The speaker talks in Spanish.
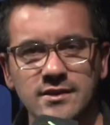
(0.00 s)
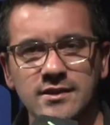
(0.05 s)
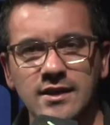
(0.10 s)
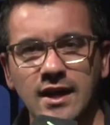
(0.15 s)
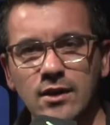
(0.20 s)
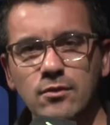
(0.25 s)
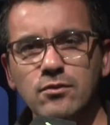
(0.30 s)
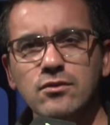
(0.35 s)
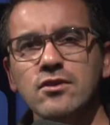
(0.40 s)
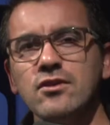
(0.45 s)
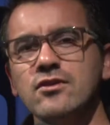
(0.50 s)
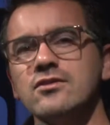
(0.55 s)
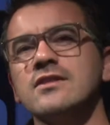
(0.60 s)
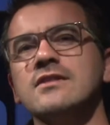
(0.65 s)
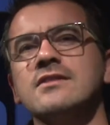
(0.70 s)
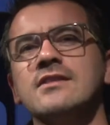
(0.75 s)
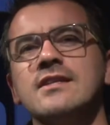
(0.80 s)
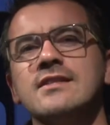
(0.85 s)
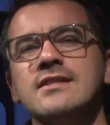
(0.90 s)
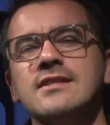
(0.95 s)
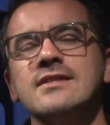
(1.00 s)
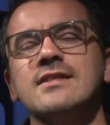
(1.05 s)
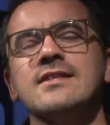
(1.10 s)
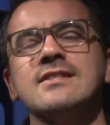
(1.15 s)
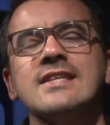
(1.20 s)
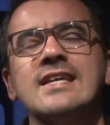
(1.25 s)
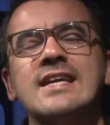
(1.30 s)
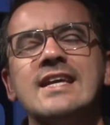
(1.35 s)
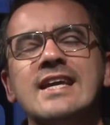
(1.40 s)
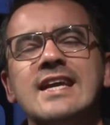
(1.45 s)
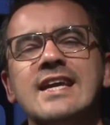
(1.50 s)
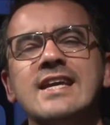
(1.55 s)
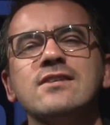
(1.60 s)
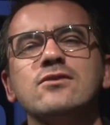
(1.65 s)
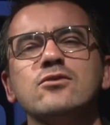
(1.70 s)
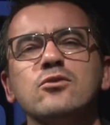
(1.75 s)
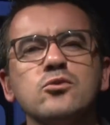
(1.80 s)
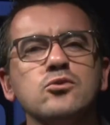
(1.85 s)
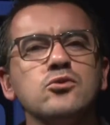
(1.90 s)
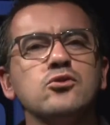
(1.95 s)
¿Alguno de los intendentes
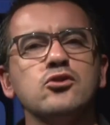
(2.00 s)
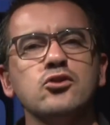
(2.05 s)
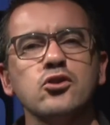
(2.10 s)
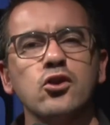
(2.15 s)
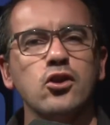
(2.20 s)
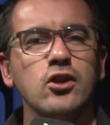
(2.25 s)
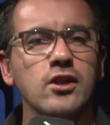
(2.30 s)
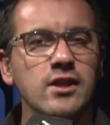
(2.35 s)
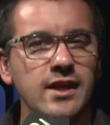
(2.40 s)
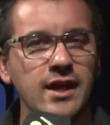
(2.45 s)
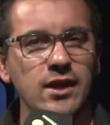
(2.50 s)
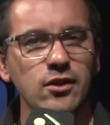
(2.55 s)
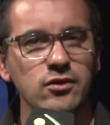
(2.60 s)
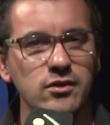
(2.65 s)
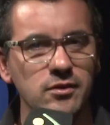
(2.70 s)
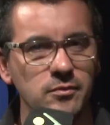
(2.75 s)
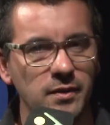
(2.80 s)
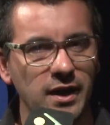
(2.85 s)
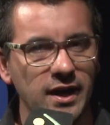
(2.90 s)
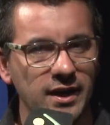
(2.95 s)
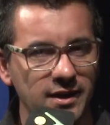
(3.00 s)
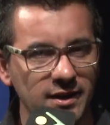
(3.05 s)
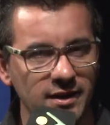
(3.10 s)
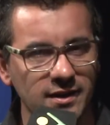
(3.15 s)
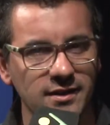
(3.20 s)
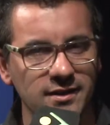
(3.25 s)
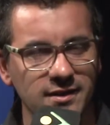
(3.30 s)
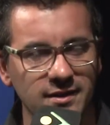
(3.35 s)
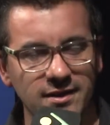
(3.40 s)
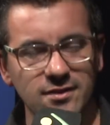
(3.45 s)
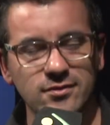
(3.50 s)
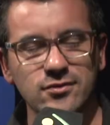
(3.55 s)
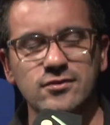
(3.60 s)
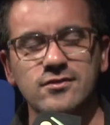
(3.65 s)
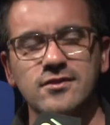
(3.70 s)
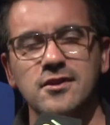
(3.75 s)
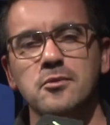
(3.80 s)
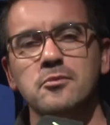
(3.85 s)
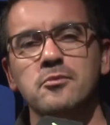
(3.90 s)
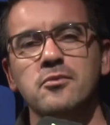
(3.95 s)
es un soldado de Macri en estos
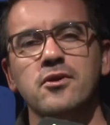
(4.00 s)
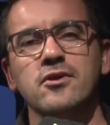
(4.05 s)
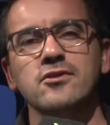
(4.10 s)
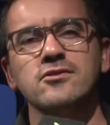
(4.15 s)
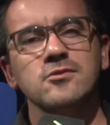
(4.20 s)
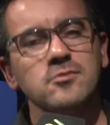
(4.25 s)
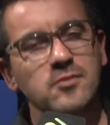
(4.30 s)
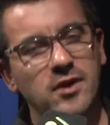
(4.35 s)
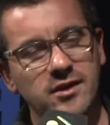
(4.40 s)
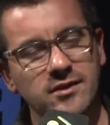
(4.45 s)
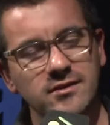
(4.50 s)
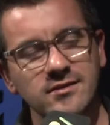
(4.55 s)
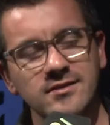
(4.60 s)
tiempos? Bueno,